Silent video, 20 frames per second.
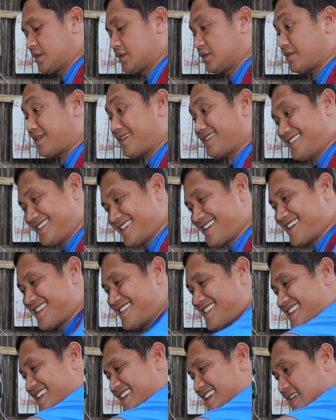So,
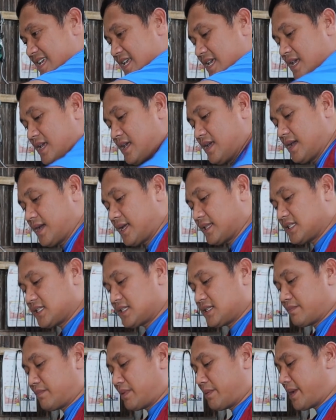ayan.
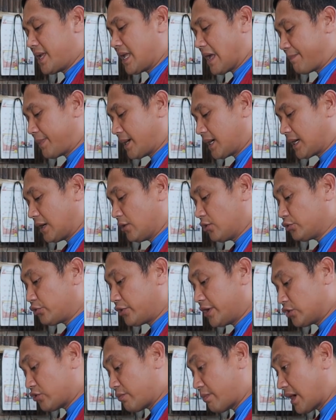At mamaya,
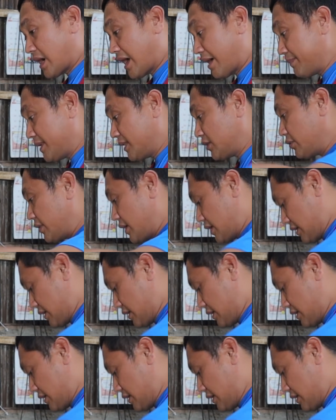pagkaluto nito, marami to